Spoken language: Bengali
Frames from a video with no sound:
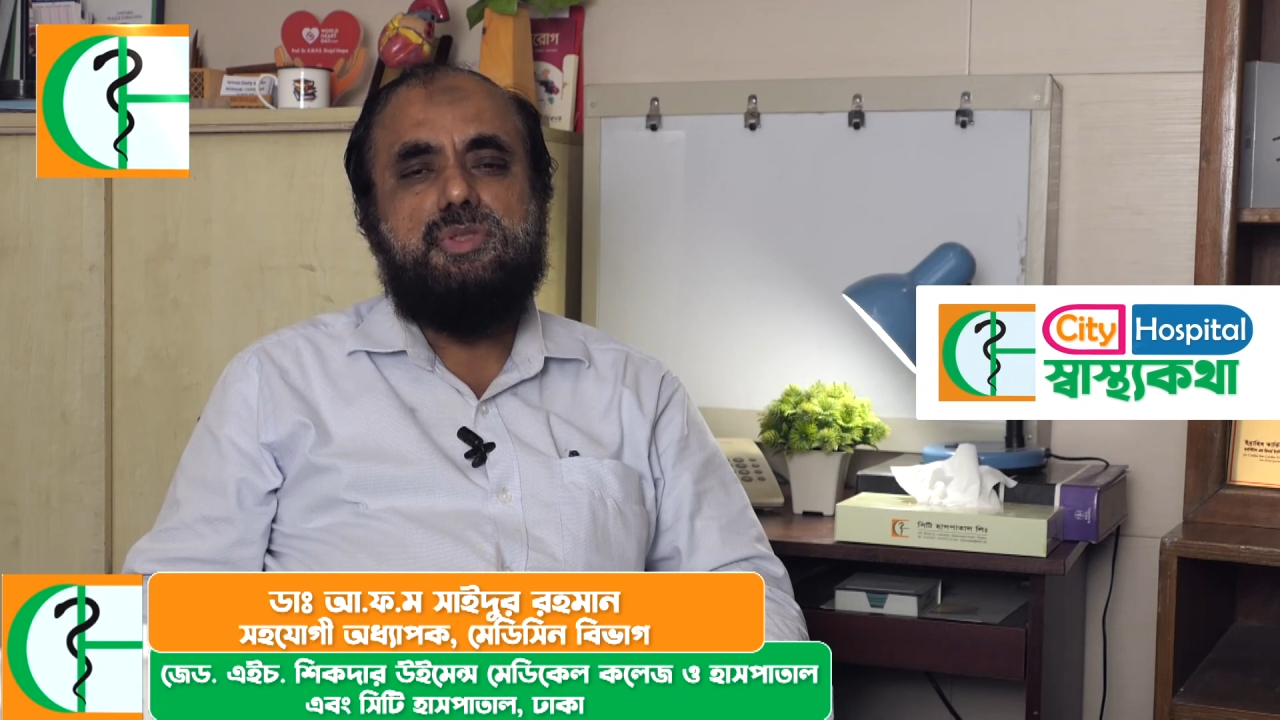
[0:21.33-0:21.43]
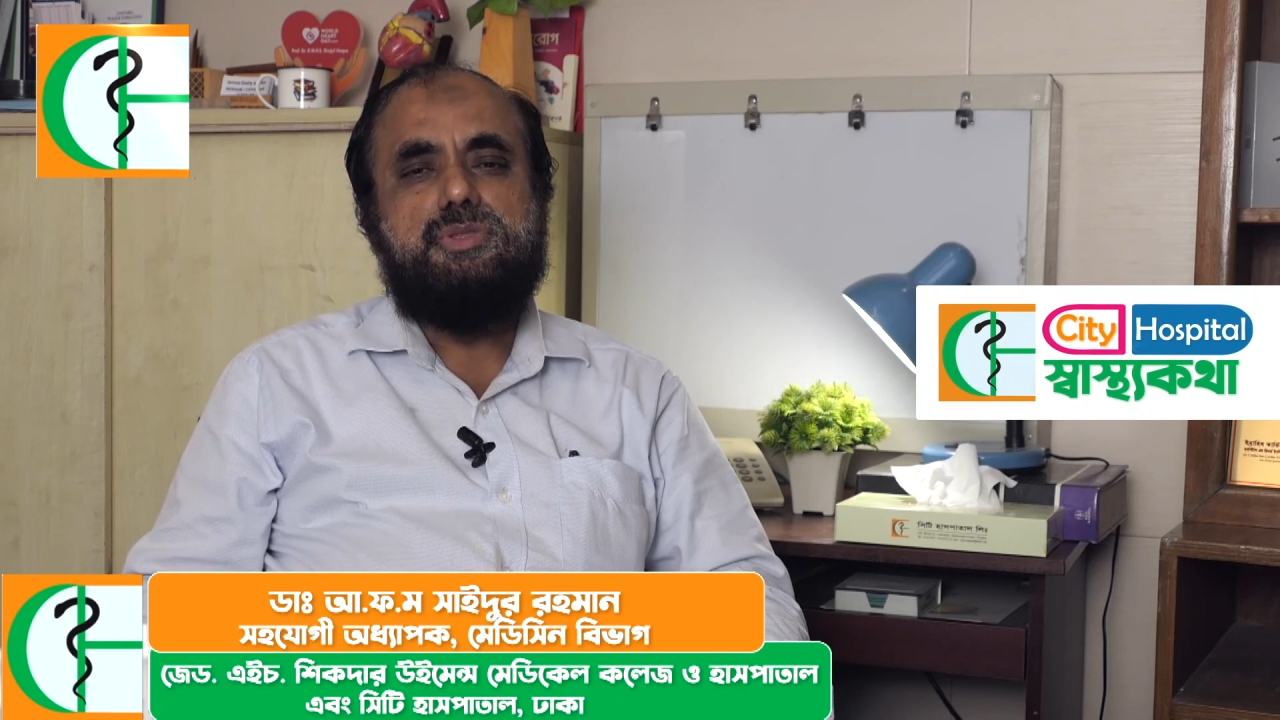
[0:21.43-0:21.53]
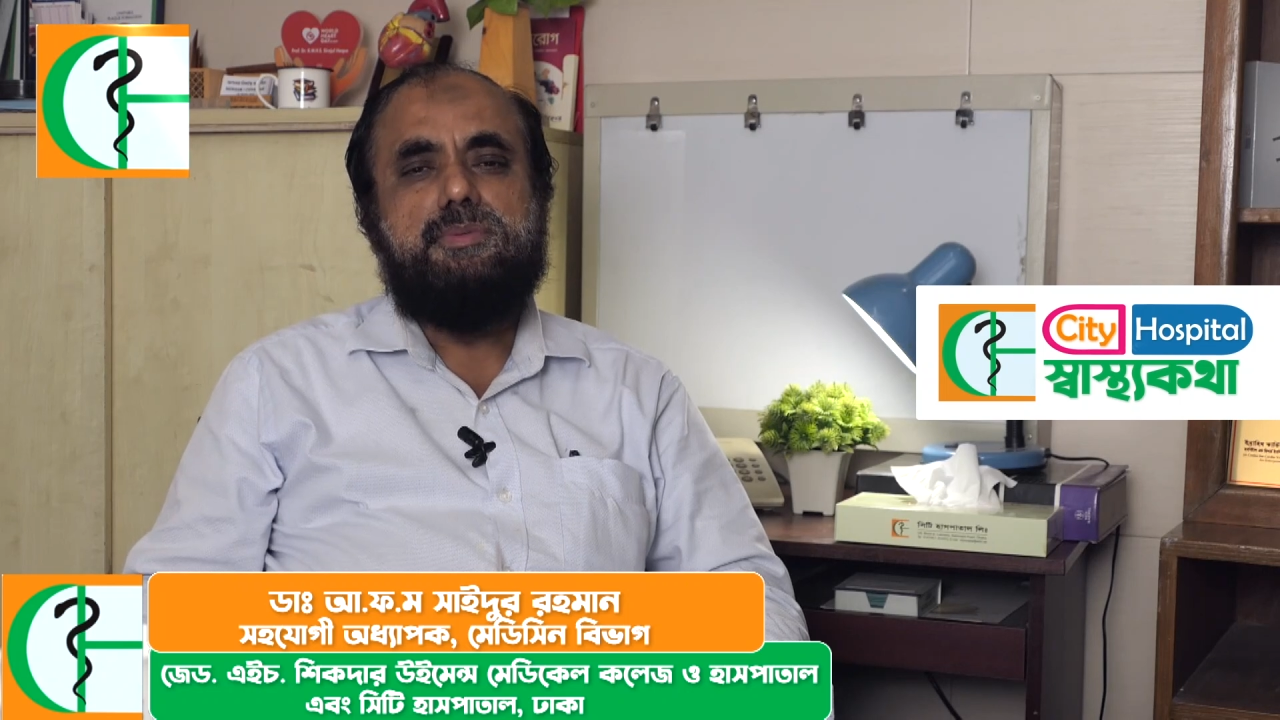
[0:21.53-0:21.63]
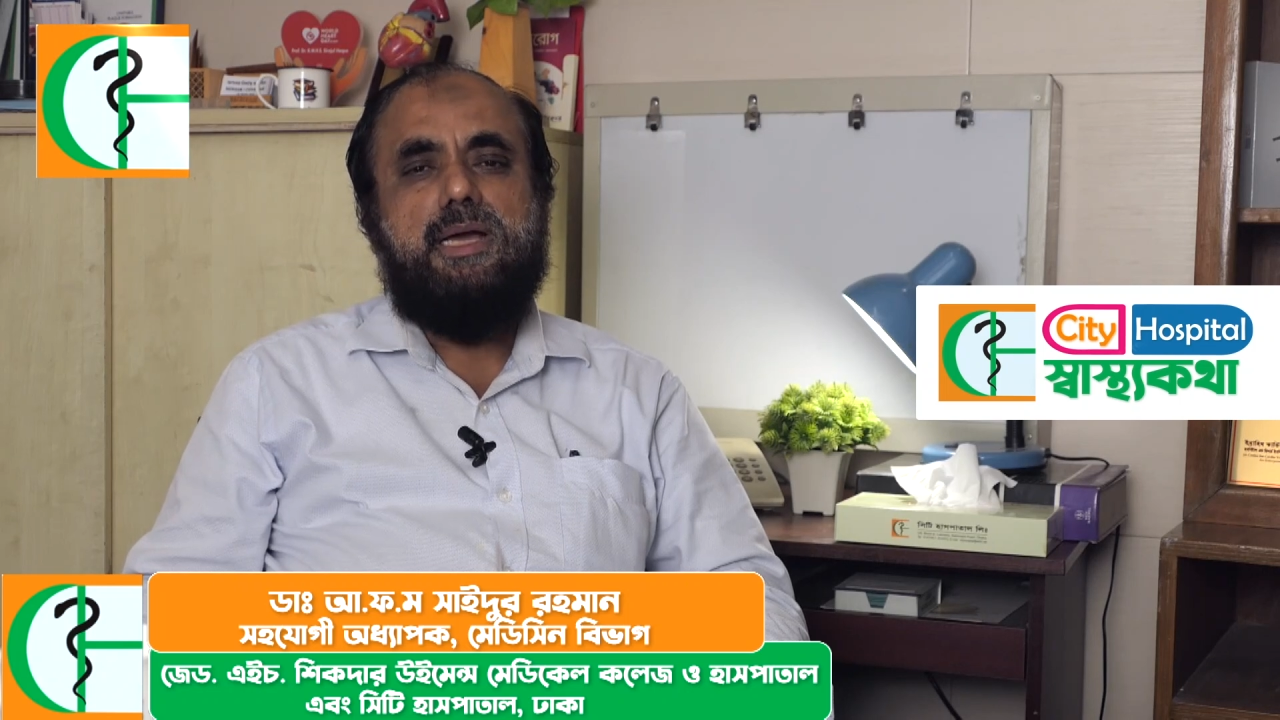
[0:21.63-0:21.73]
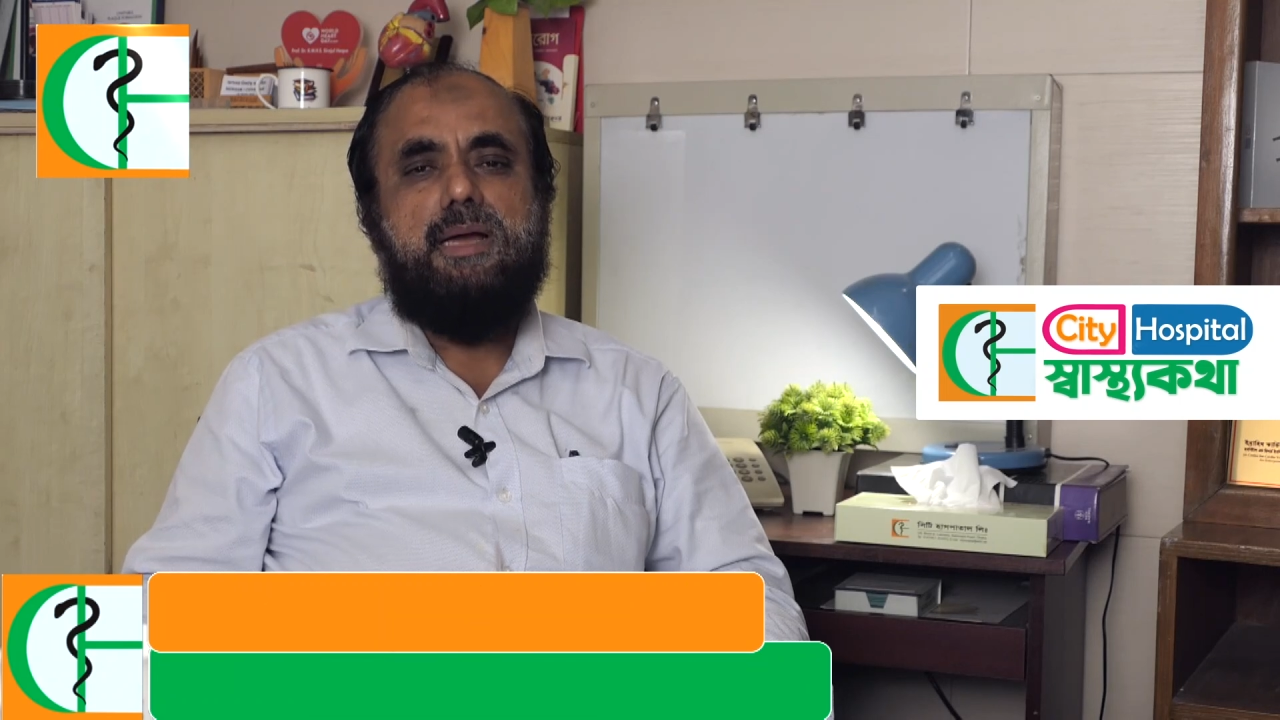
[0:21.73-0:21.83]

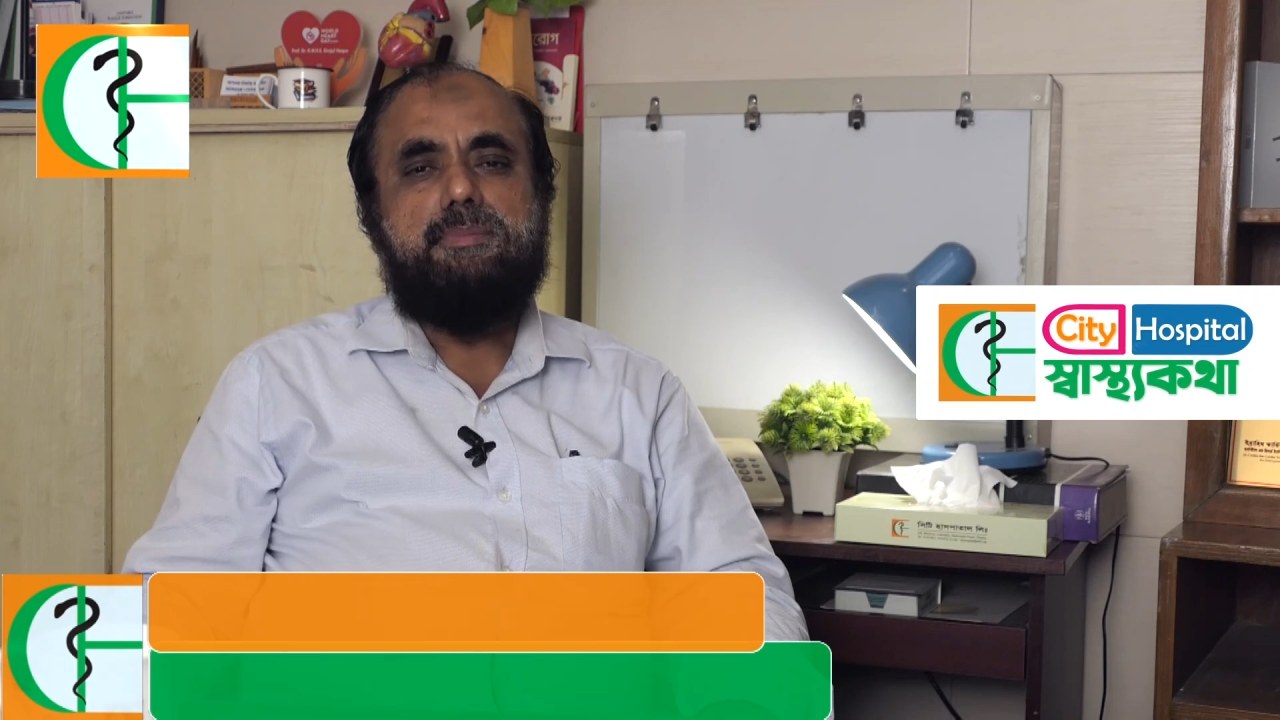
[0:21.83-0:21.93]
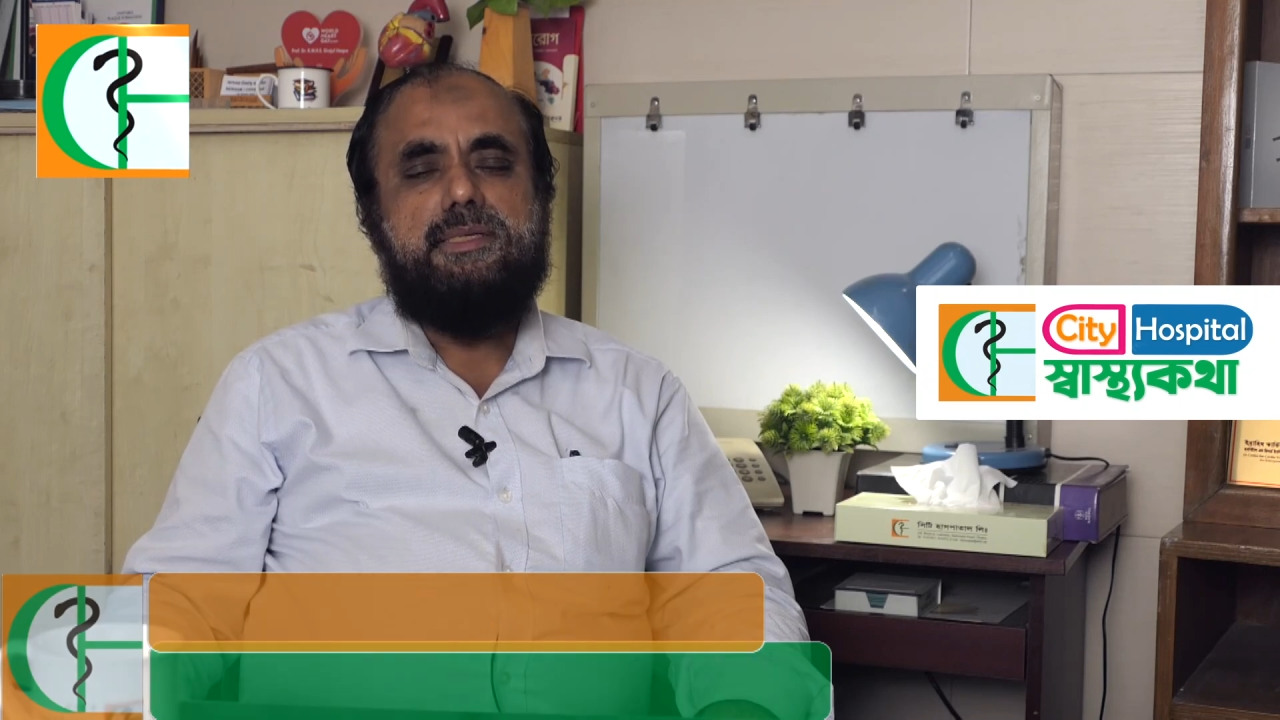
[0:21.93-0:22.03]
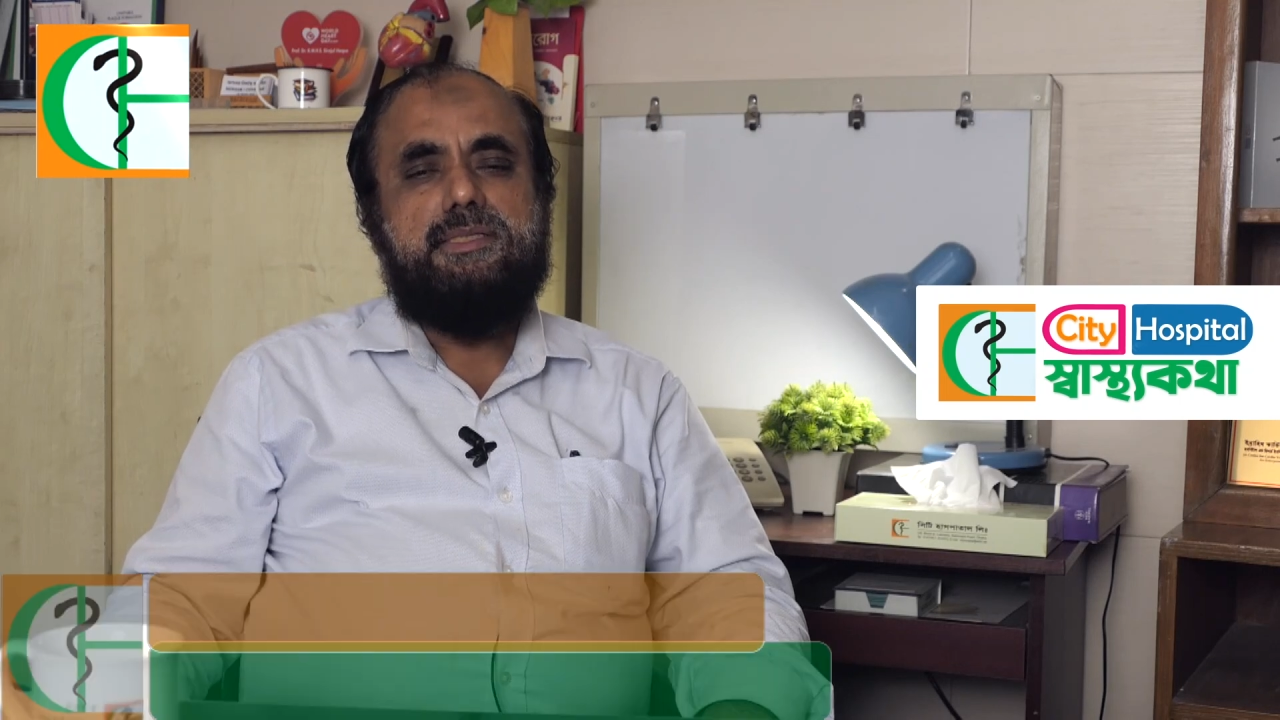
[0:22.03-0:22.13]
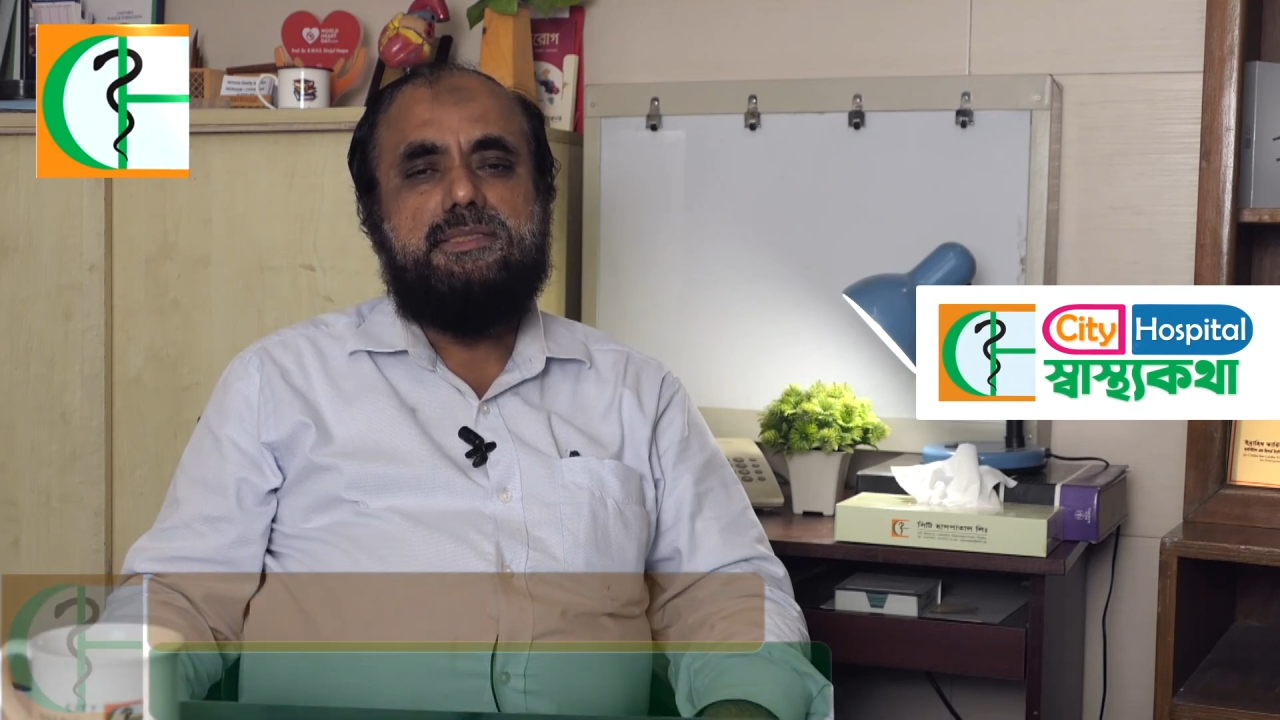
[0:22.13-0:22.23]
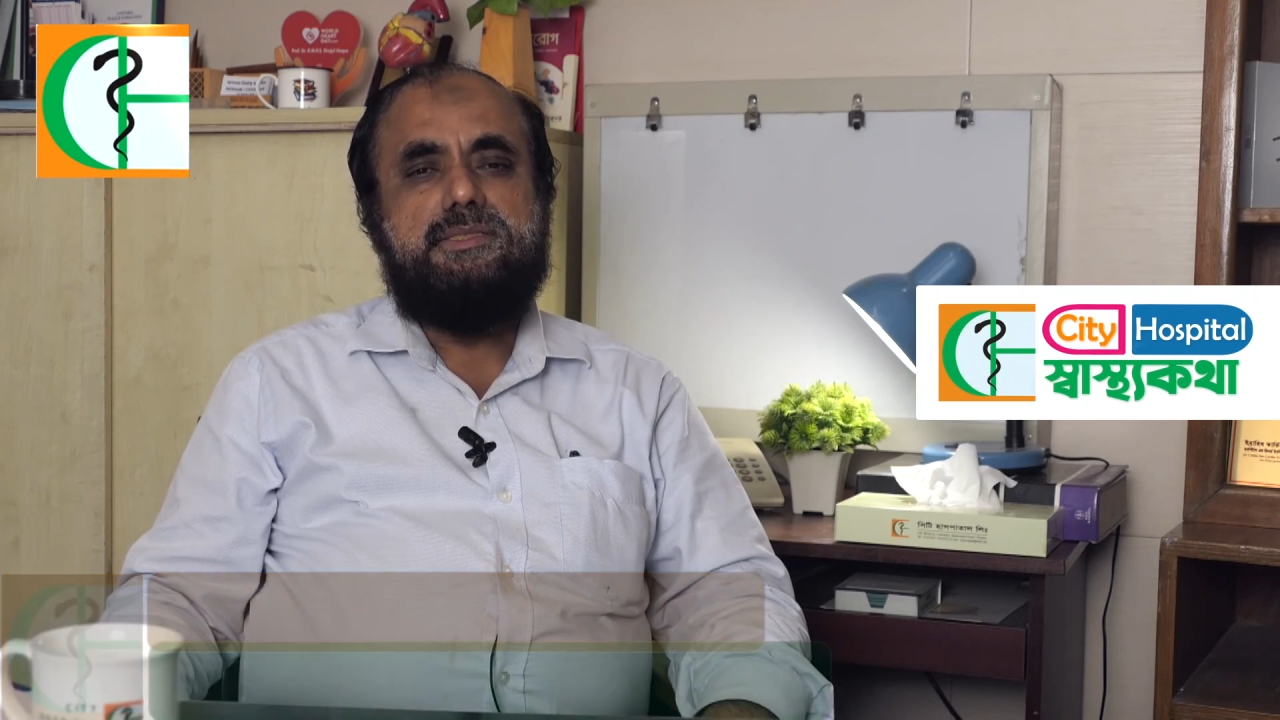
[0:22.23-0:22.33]
অথবা
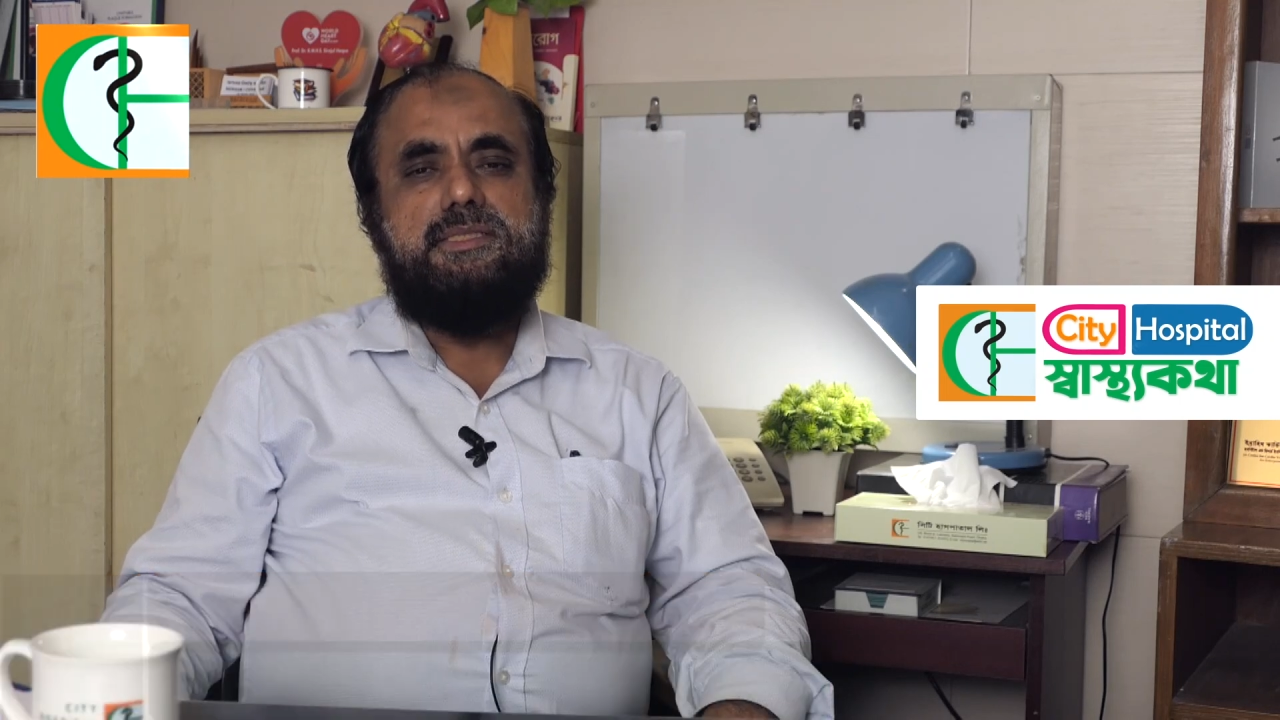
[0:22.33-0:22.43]
হাঁপানির